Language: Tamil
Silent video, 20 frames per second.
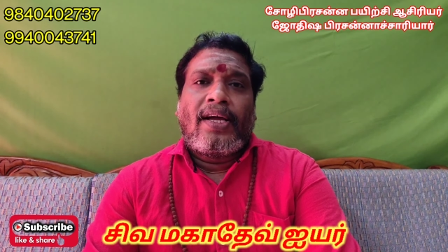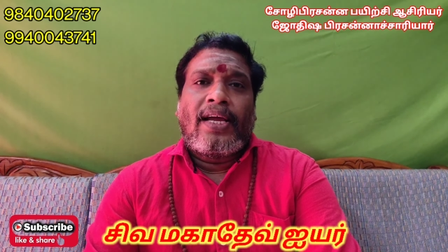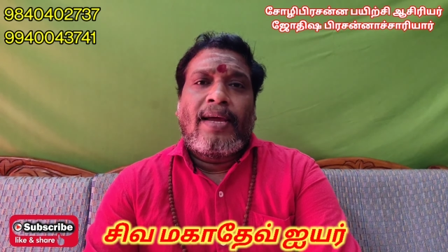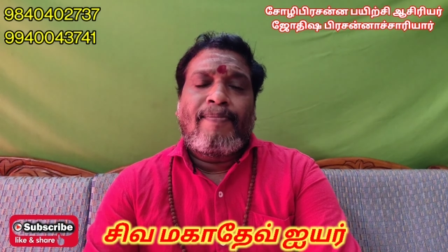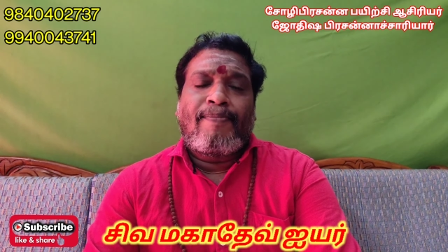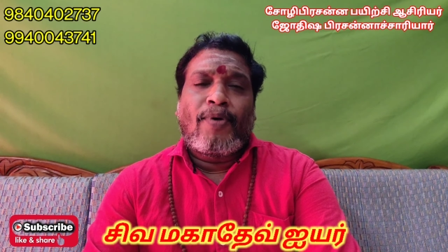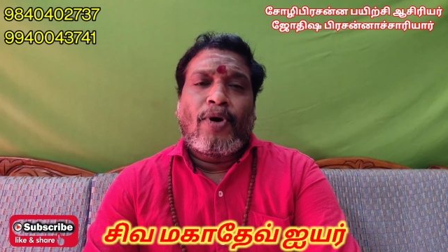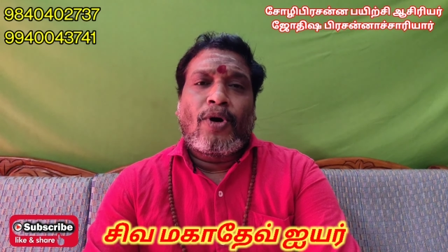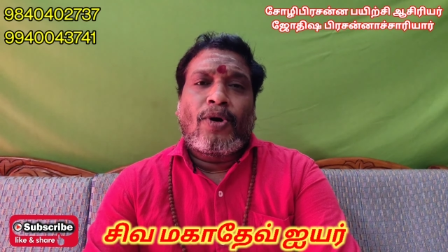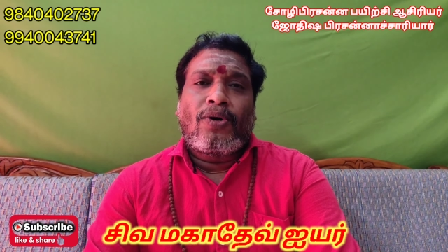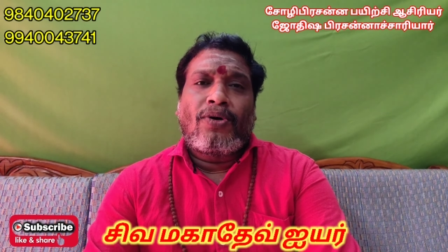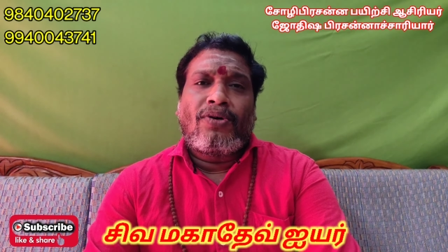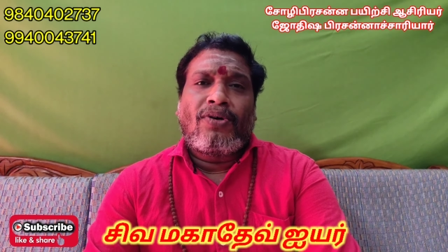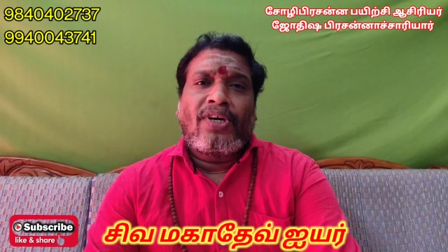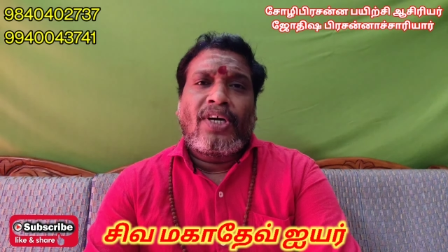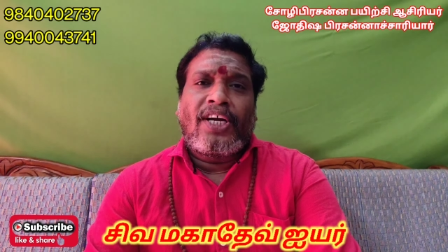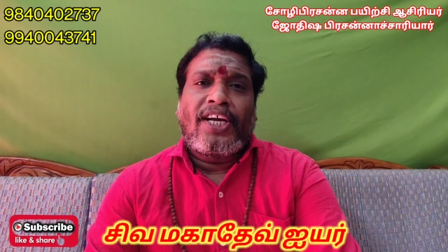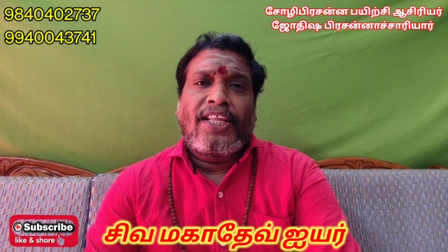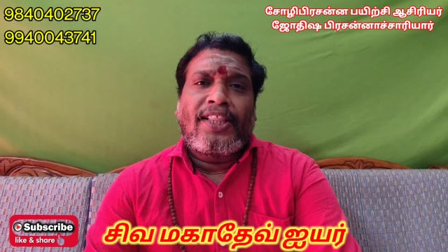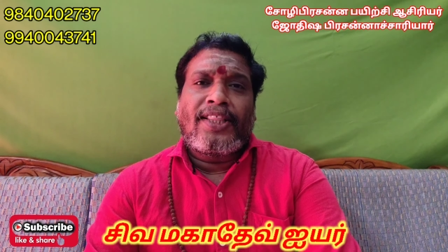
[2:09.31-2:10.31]
இப்போது
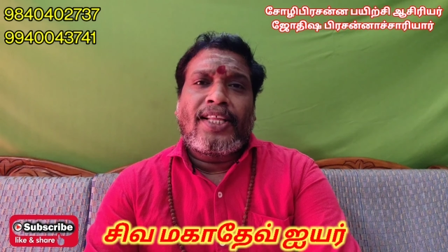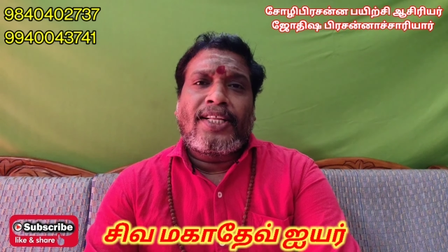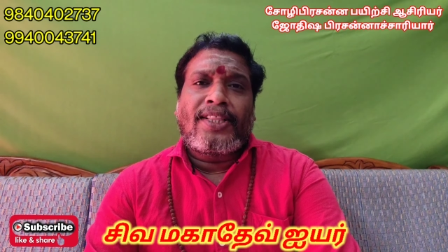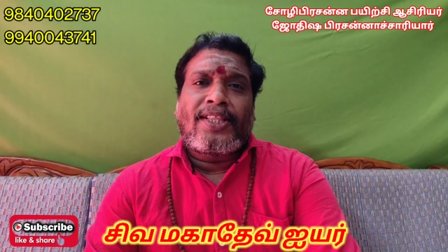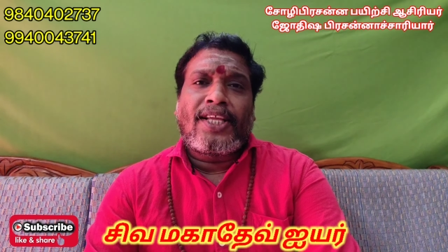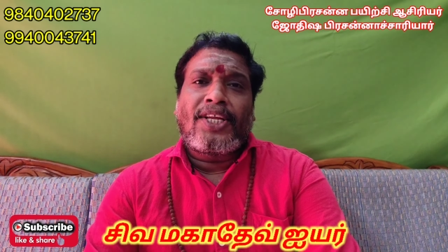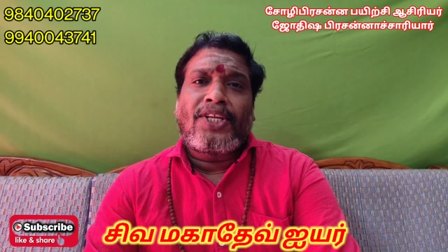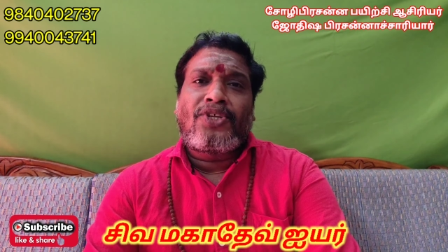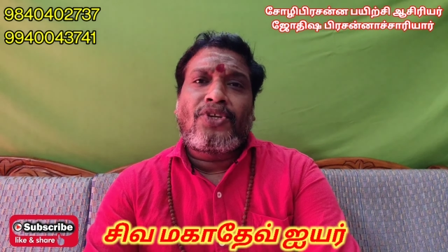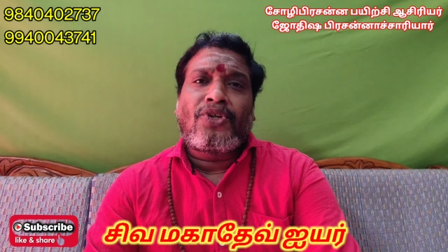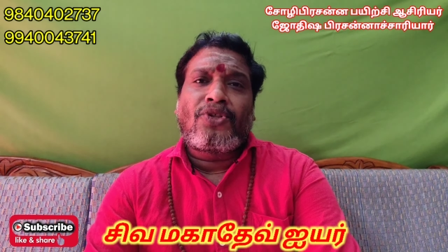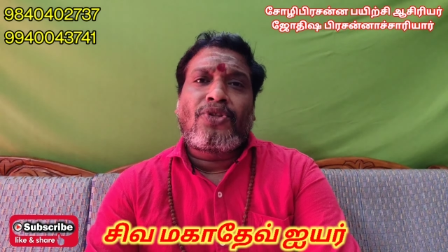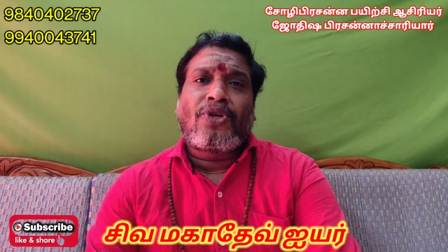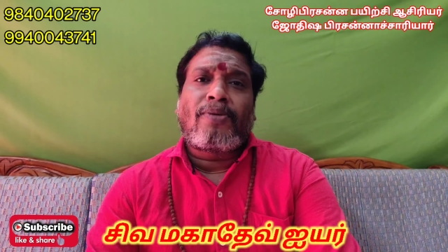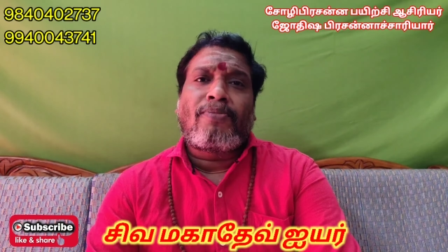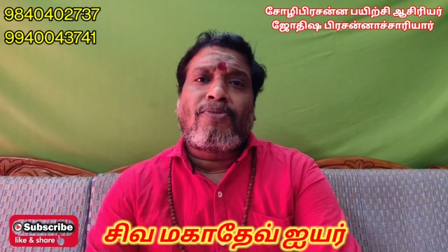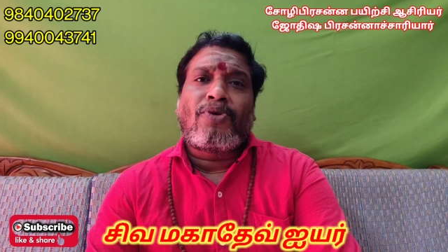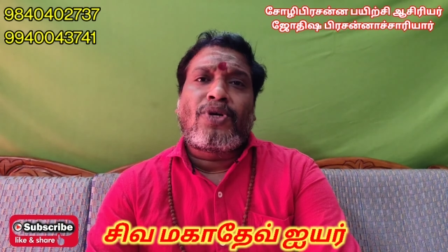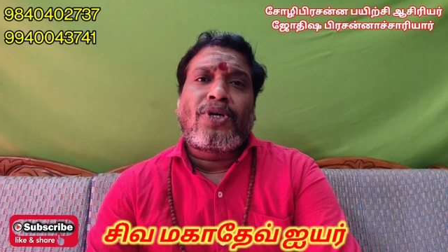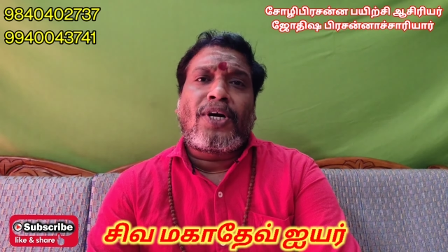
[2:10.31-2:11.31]
இந்த திருச்செந்தூர்
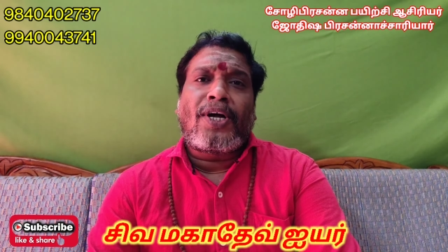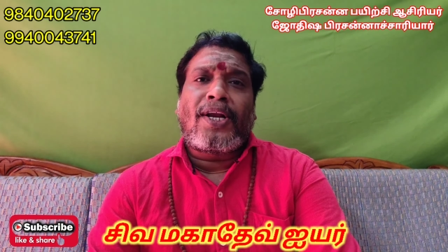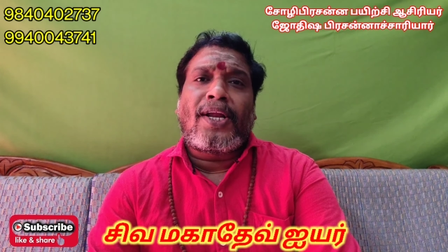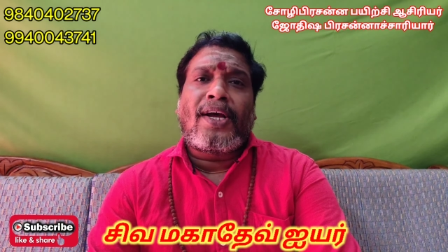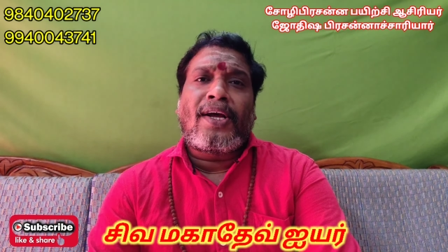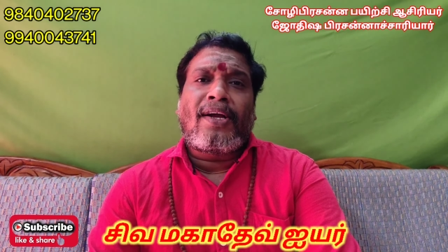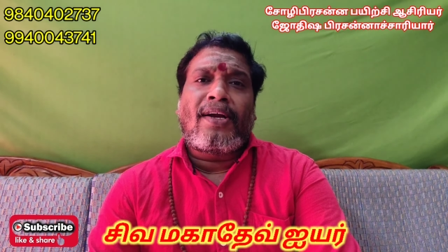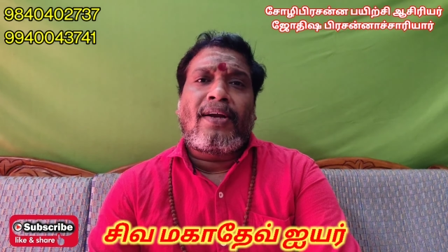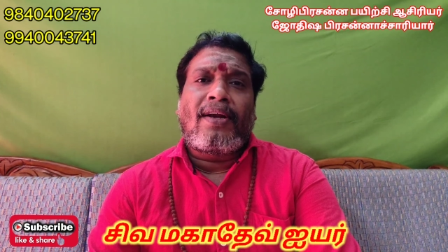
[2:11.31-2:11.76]
முருகனை